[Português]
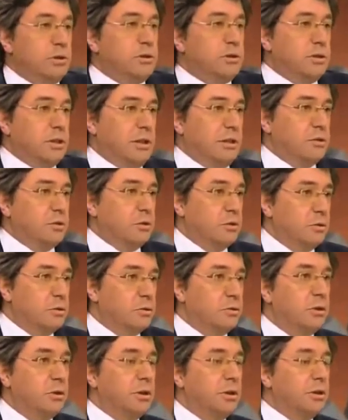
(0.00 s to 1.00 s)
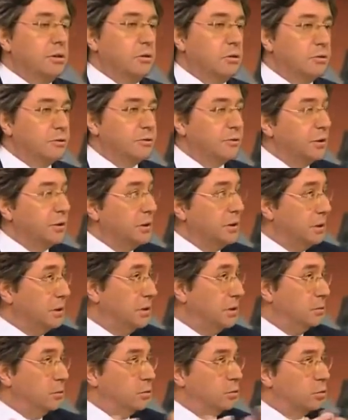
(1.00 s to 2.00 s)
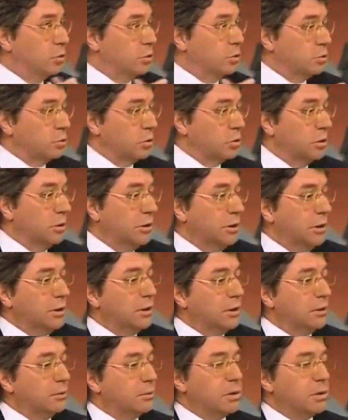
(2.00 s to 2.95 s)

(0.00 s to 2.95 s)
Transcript: como estes casos que eu, que eu referi e muitos outros.